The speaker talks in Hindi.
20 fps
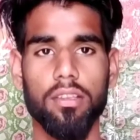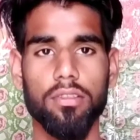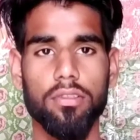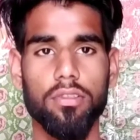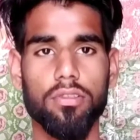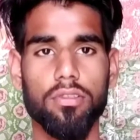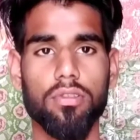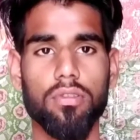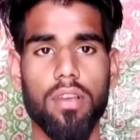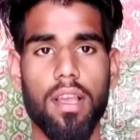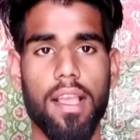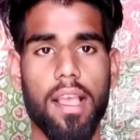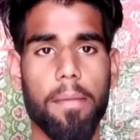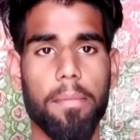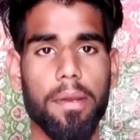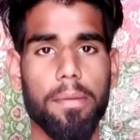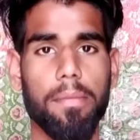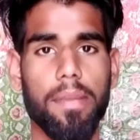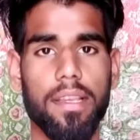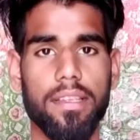दोस्तों यहाँ
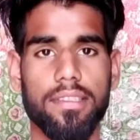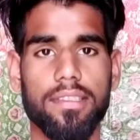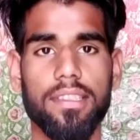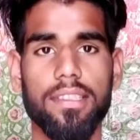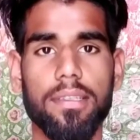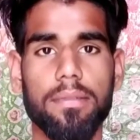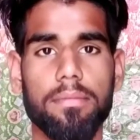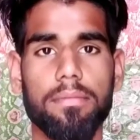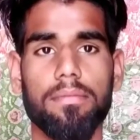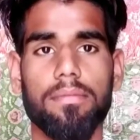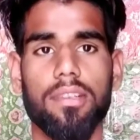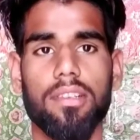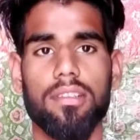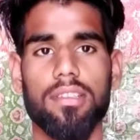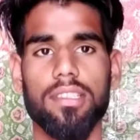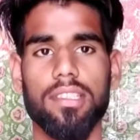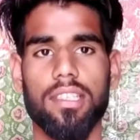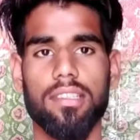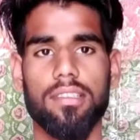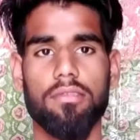पर मैं इसीलिए
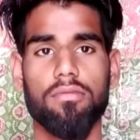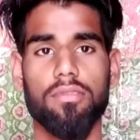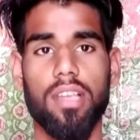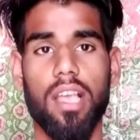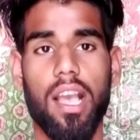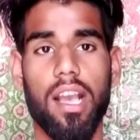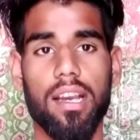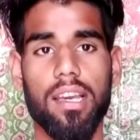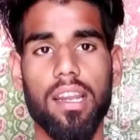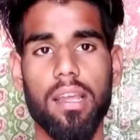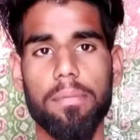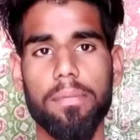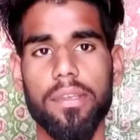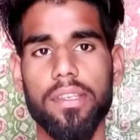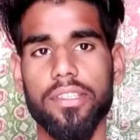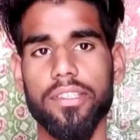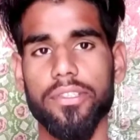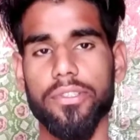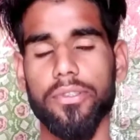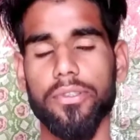बोलना चाहता हूँ कि अगर आप
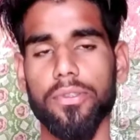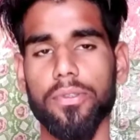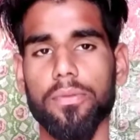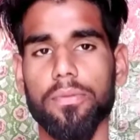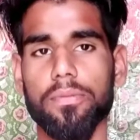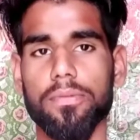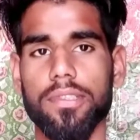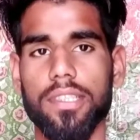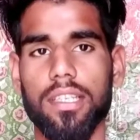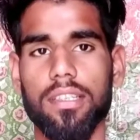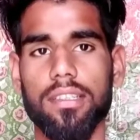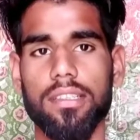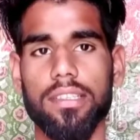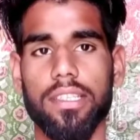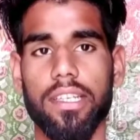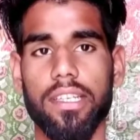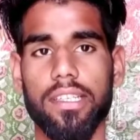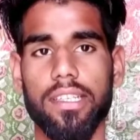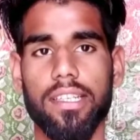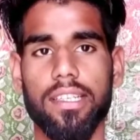एक यूट्यूब चैनल
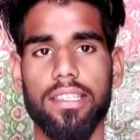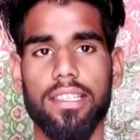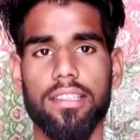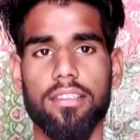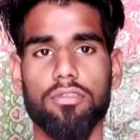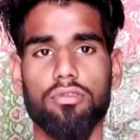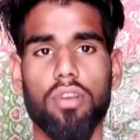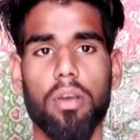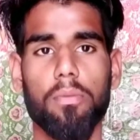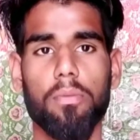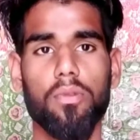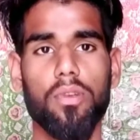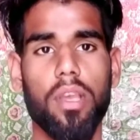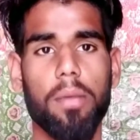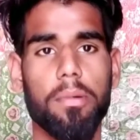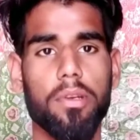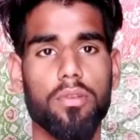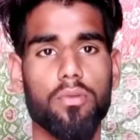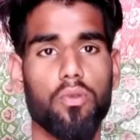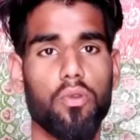क्रिएट करना चाहते हैं तो आपको यहाँ
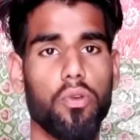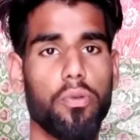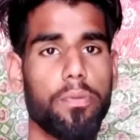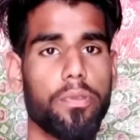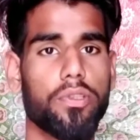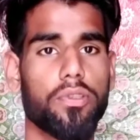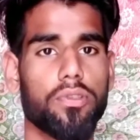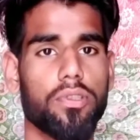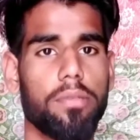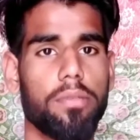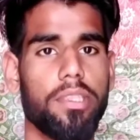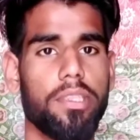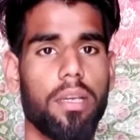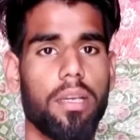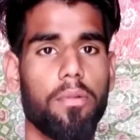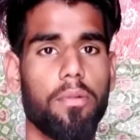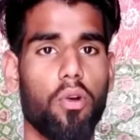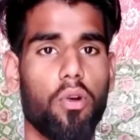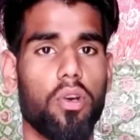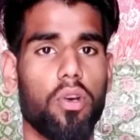पर कोई भी सोशल मीडिया
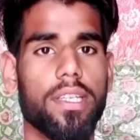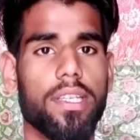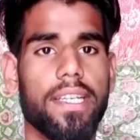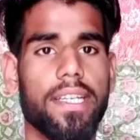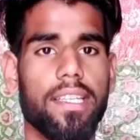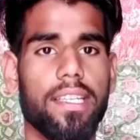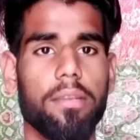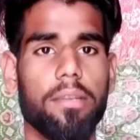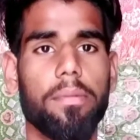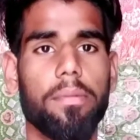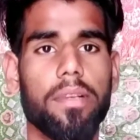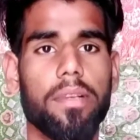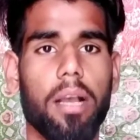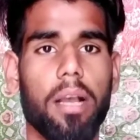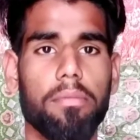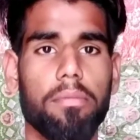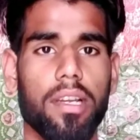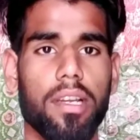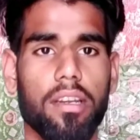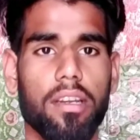पर और कैटेगरी पर
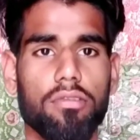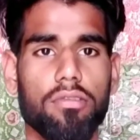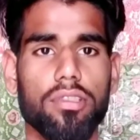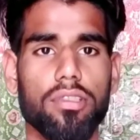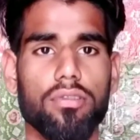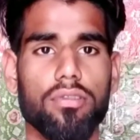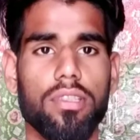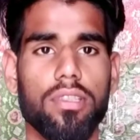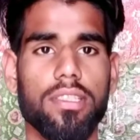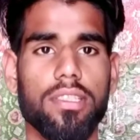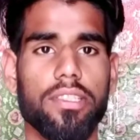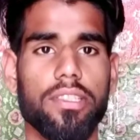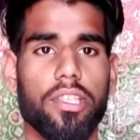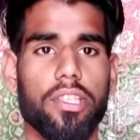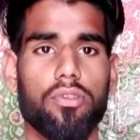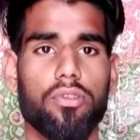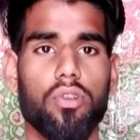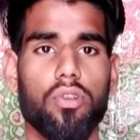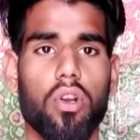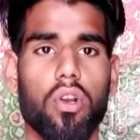काम करना हो दोस्तों जैसे
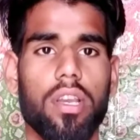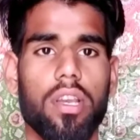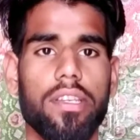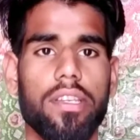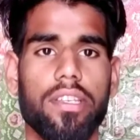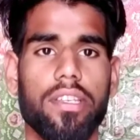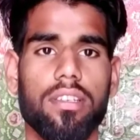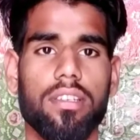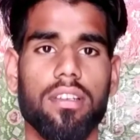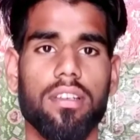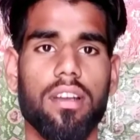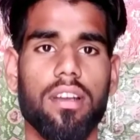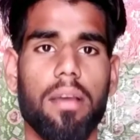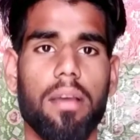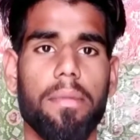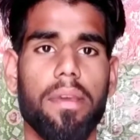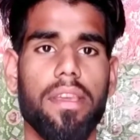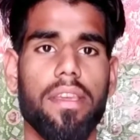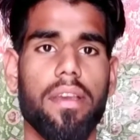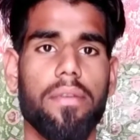टिकटॉक है
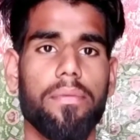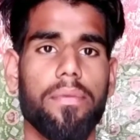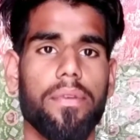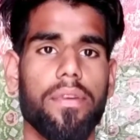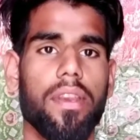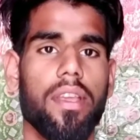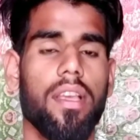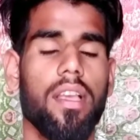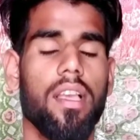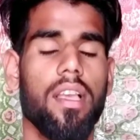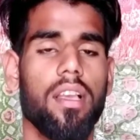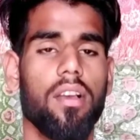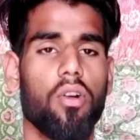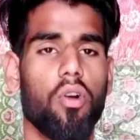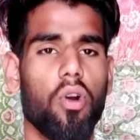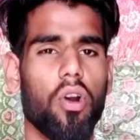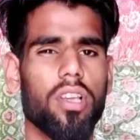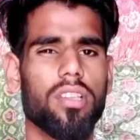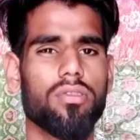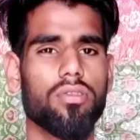इंस्टाग्राम है या फिर
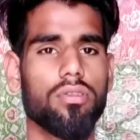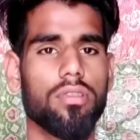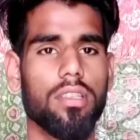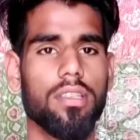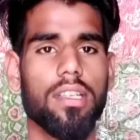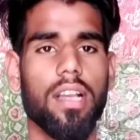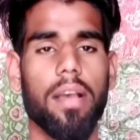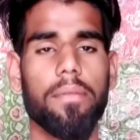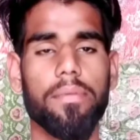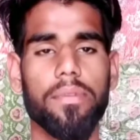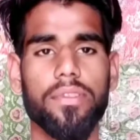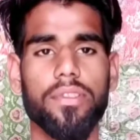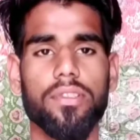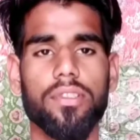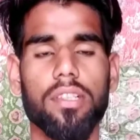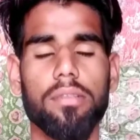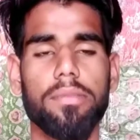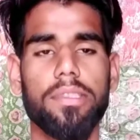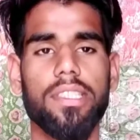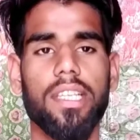और सोशल काफ़ी
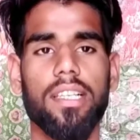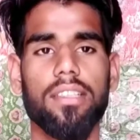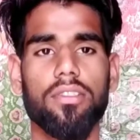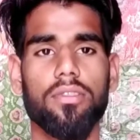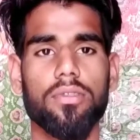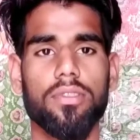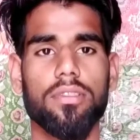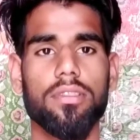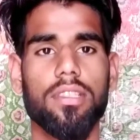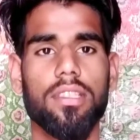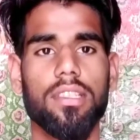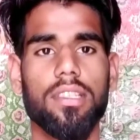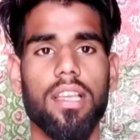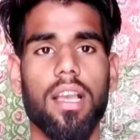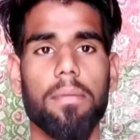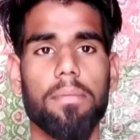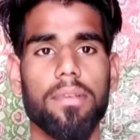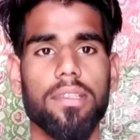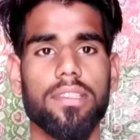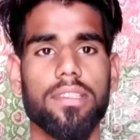सोशल मीडिया जैसे कि
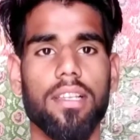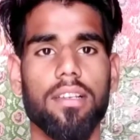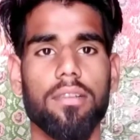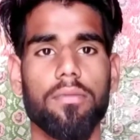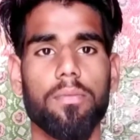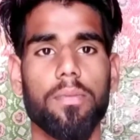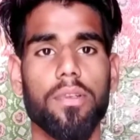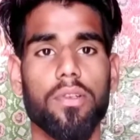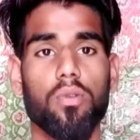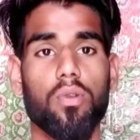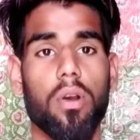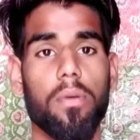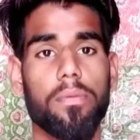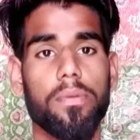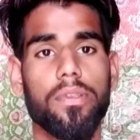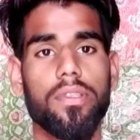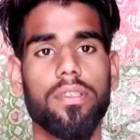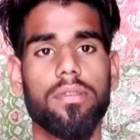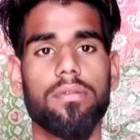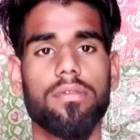आपके चैनल पर
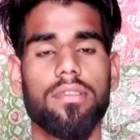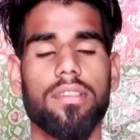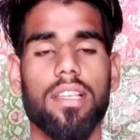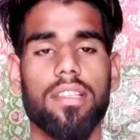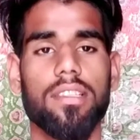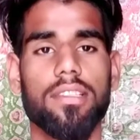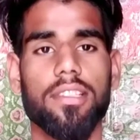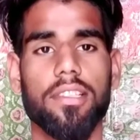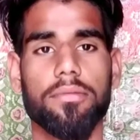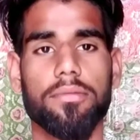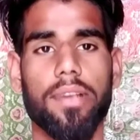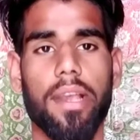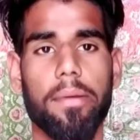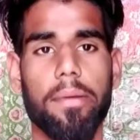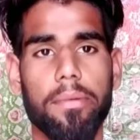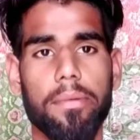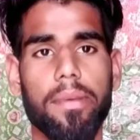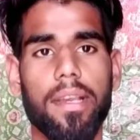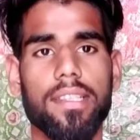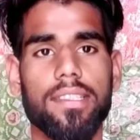काफ़ी ज़्यादा
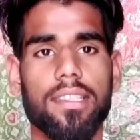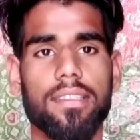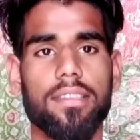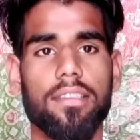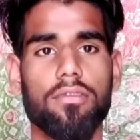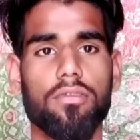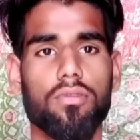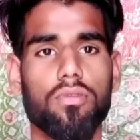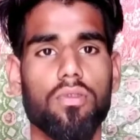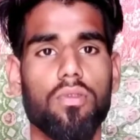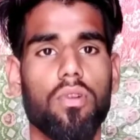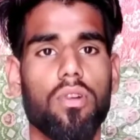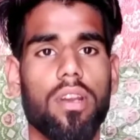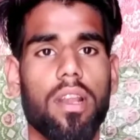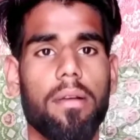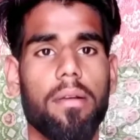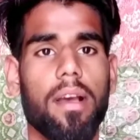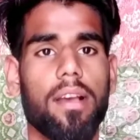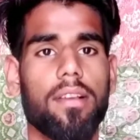सब्सक्राइबर भी आ सकते हैं दोस्तों और